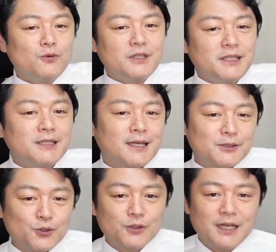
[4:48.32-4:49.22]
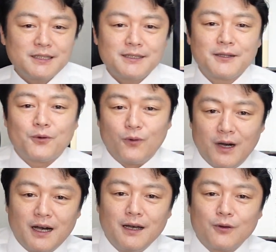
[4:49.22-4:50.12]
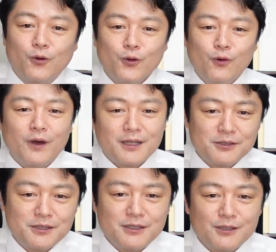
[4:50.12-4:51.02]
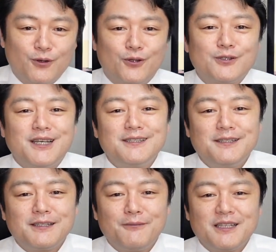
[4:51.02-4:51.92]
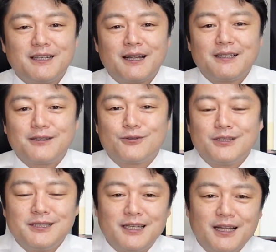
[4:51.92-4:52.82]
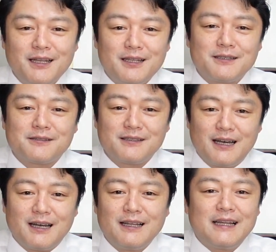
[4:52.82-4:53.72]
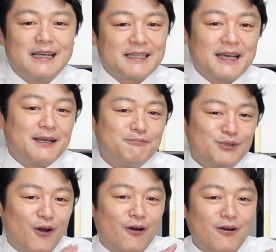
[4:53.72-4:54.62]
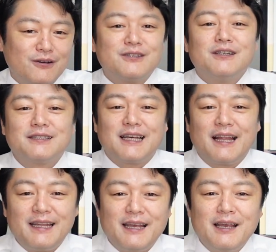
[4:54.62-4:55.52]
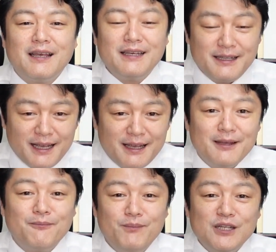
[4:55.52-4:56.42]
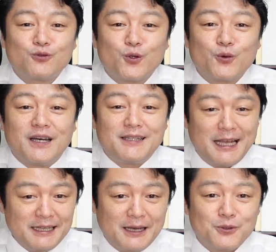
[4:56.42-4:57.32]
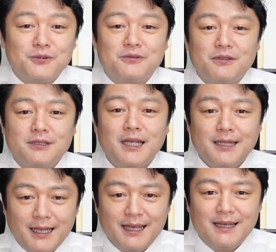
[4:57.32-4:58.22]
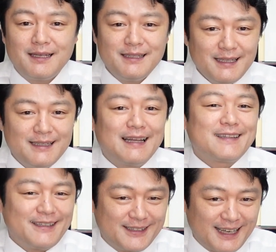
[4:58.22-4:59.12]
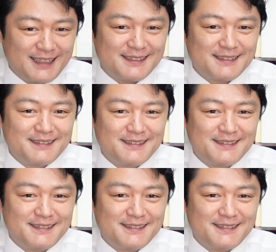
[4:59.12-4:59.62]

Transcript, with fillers: トを記事から紹介したのは、この私、この先生様に絡んだ記憶一切ないんですが、なぜかブロックされていて、見ることができないという設定になっているからです。